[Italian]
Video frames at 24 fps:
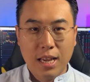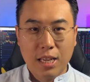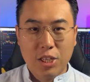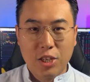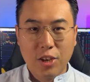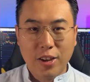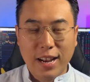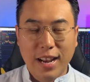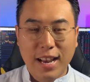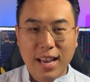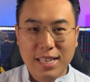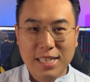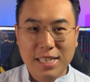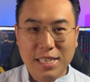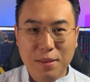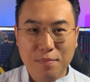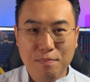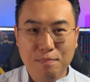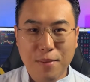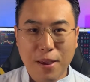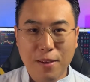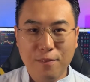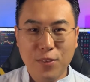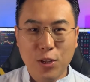Ciao ragazzi,
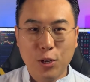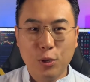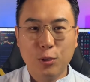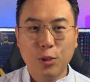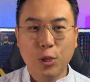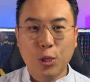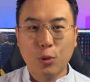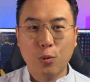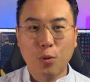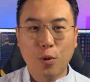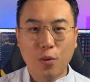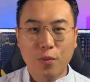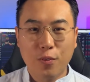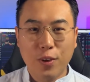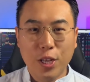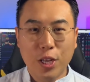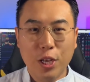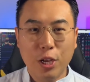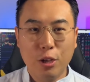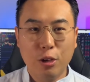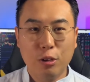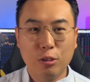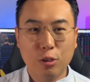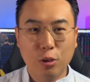benvenuti in un nuovo
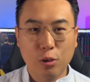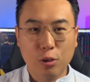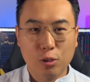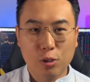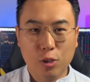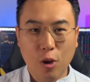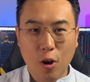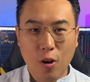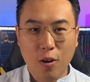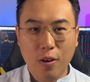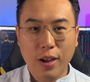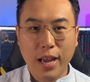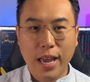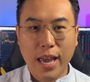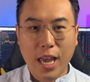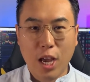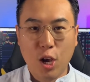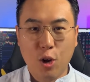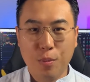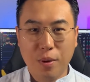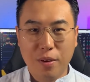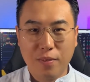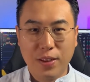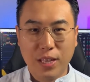video, io sono Song e
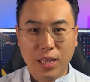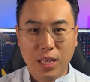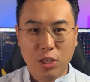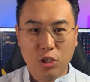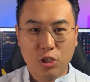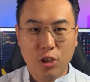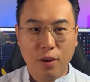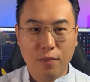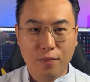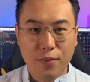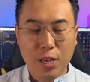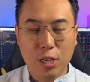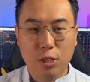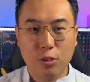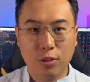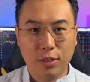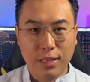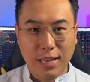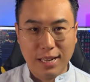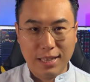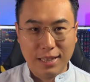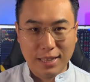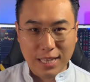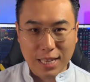come avete già visto
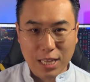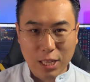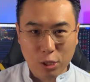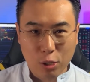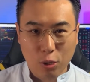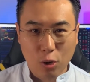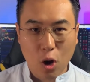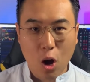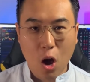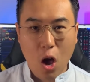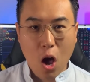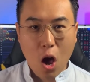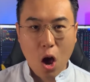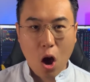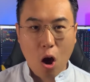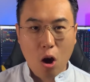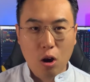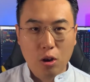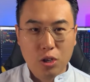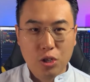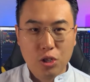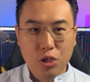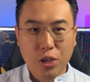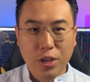dal titolo,
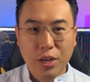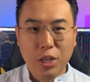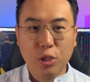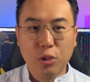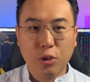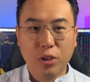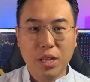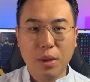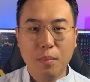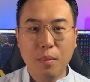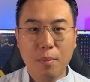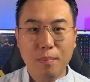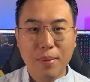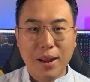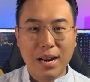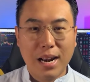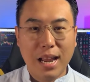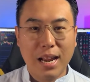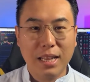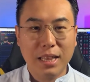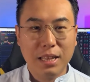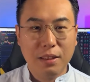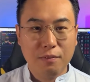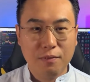oggi ritorniamo a
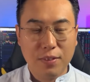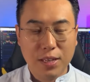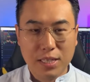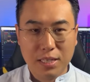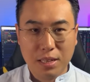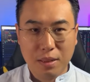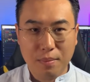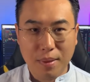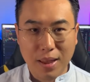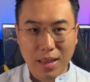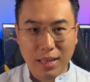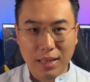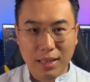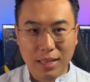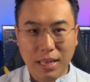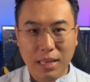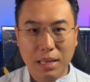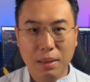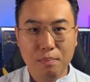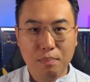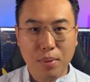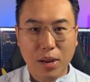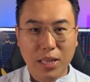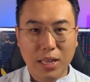parlare di investimenti ed
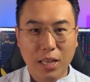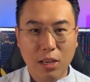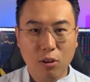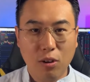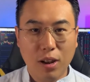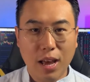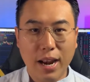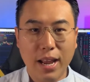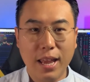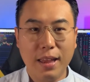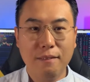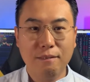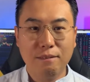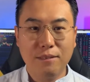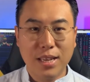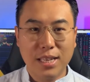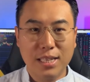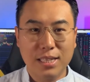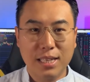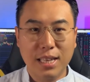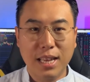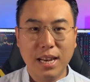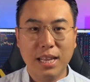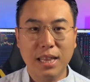in particolare
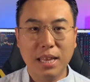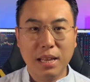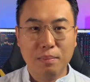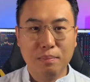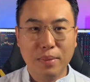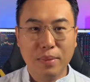investire nel